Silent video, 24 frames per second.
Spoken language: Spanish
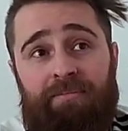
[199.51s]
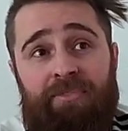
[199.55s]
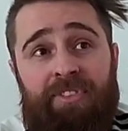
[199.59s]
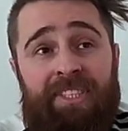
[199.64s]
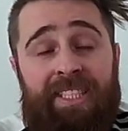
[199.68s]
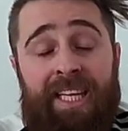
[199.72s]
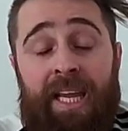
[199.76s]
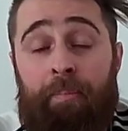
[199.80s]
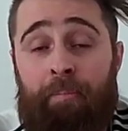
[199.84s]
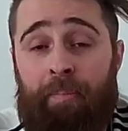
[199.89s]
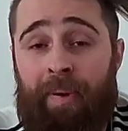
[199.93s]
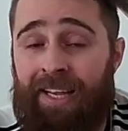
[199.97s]

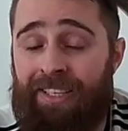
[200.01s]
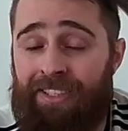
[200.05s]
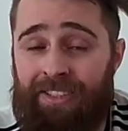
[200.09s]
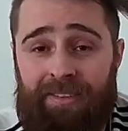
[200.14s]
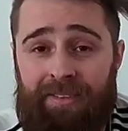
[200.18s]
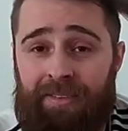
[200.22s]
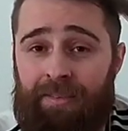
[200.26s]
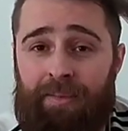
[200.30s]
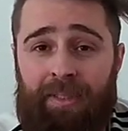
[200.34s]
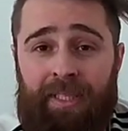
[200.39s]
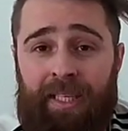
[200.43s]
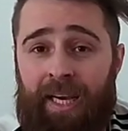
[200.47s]

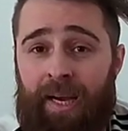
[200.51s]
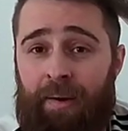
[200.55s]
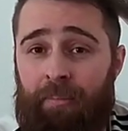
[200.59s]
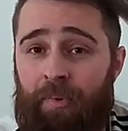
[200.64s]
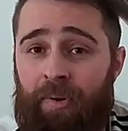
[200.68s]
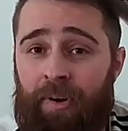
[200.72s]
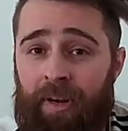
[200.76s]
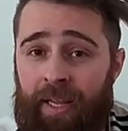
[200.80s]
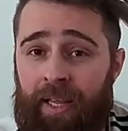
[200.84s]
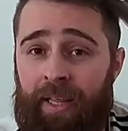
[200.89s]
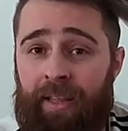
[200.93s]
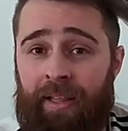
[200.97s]
cepas,
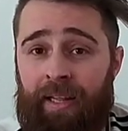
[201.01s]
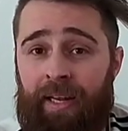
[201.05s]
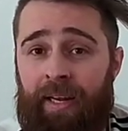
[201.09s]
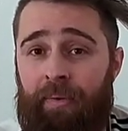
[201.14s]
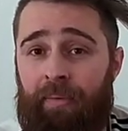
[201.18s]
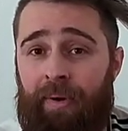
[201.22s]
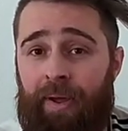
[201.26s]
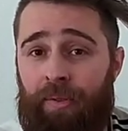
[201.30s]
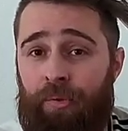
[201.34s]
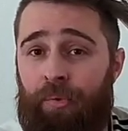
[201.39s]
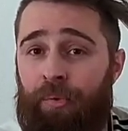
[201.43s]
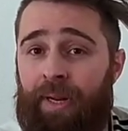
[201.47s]
digámosle, de
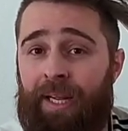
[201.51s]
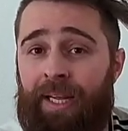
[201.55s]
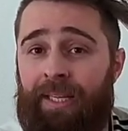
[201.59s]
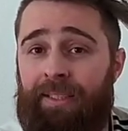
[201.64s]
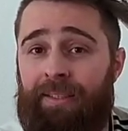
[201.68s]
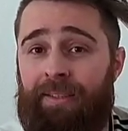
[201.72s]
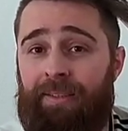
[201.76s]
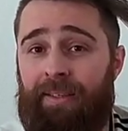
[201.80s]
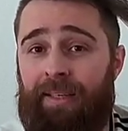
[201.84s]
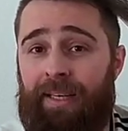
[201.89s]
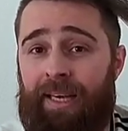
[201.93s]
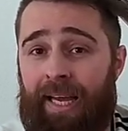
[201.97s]

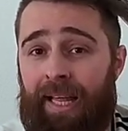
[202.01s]
levaduras,